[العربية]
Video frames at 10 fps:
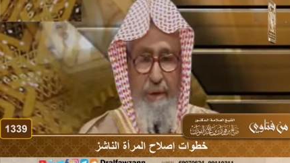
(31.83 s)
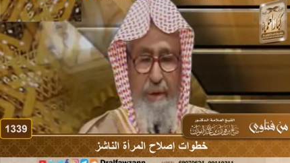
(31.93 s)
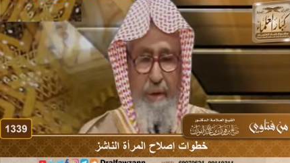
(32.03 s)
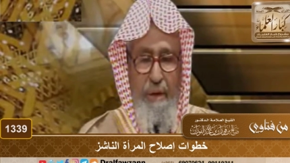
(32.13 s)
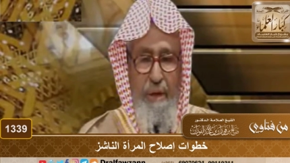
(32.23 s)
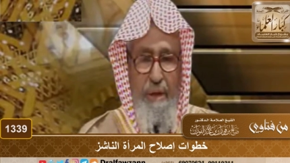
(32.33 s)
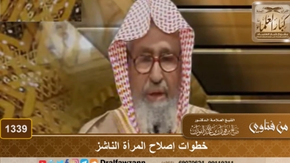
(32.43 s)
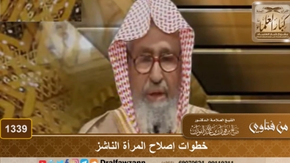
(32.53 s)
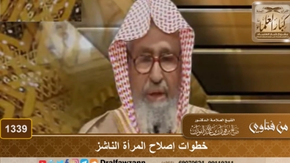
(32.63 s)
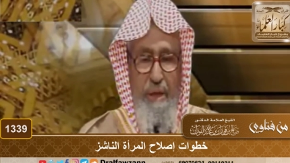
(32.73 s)
إن الله
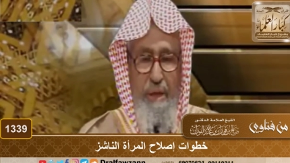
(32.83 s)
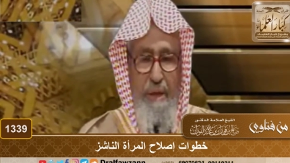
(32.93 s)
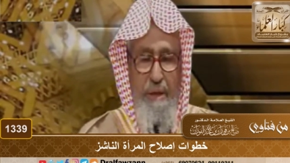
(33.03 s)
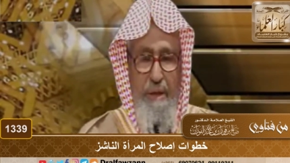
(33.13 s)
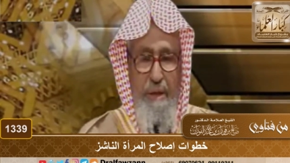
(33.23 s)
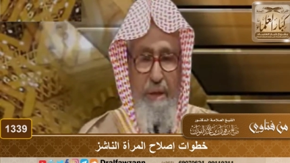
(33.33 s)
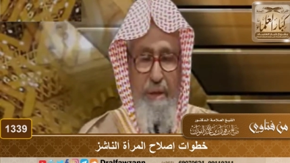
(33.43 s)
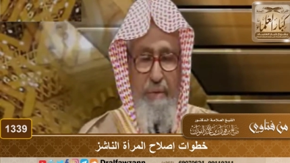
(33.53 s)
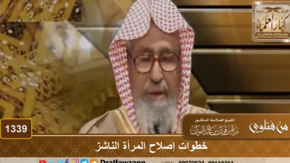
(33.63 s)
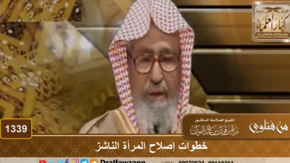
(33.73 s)
كان عليا
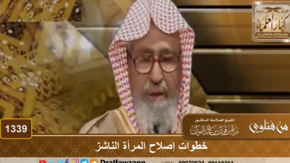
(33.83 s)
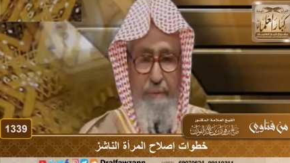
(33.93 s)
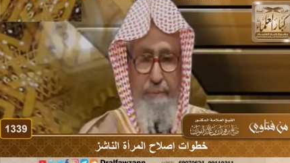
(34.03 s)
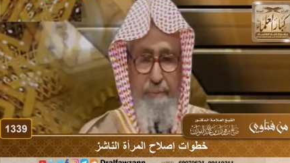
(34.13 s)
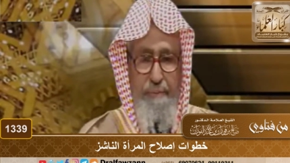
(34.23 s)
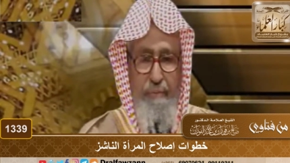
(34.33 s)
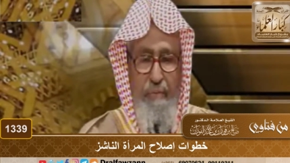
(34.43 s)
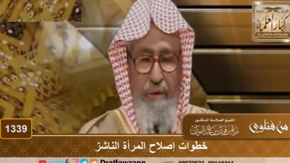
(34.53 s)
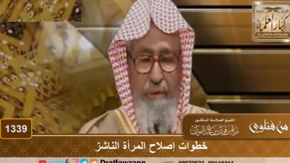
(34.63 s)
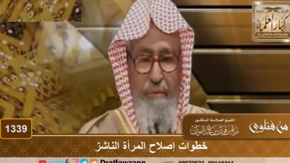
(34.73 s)
كبيرا
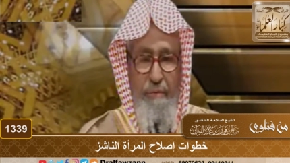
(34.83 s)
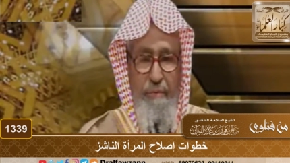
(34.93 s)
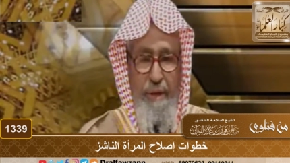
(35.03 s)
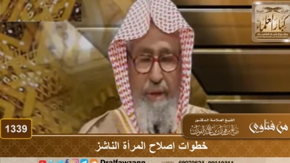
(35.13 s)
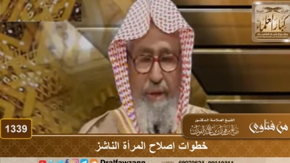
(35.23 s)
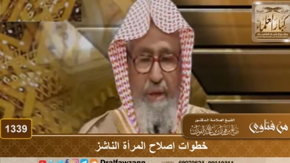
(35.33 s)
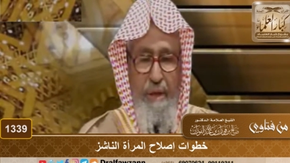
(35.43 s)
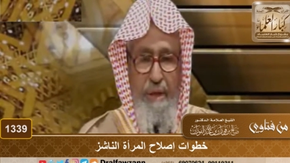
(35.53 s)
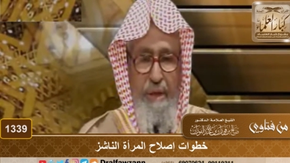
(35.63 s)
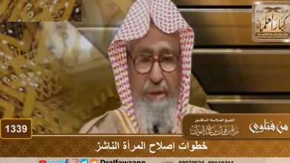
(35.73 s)

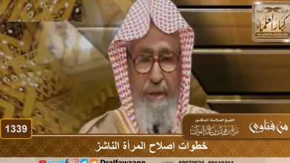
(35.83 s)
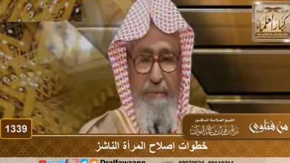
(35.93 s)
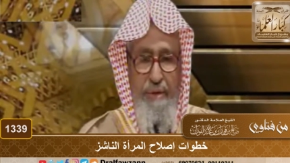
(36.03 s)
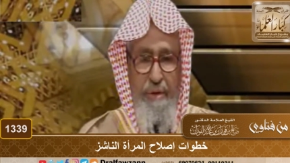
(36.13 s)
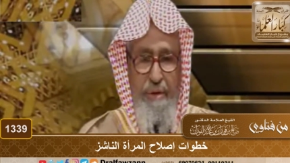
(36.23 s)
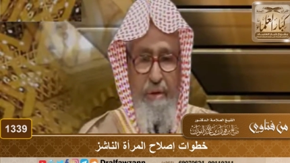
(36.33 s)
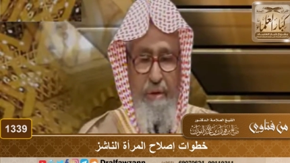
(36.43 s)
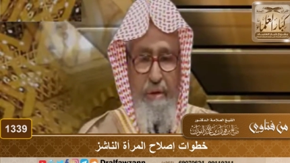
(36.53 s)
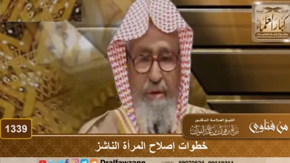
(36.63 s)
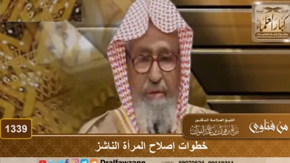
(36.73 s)
فإذا خشي من
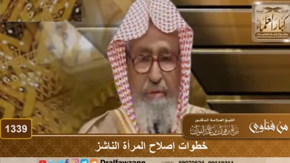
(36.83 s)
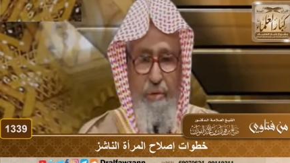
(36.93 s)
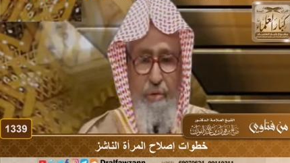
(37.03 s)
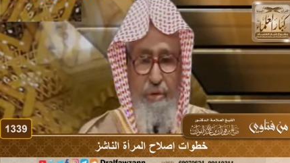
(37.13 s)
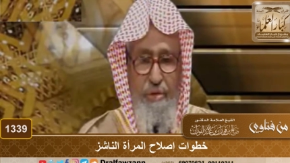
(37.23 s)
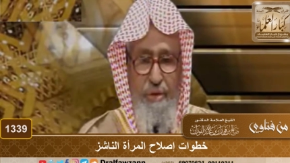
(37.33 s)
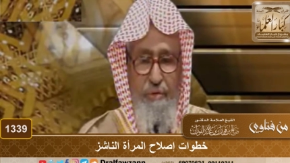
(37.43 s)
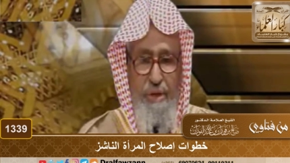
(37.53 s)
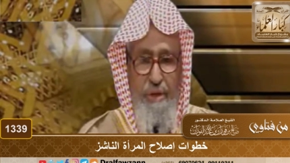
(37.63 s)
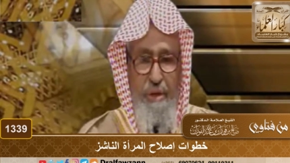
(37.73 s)
نشوز
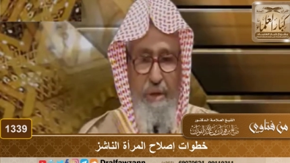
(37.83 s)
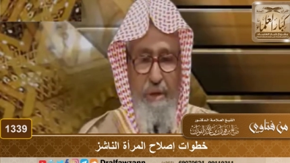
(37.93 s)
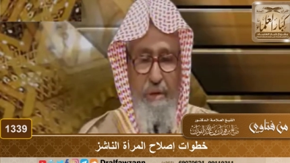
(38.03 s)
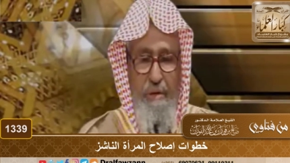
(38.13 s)
زوجته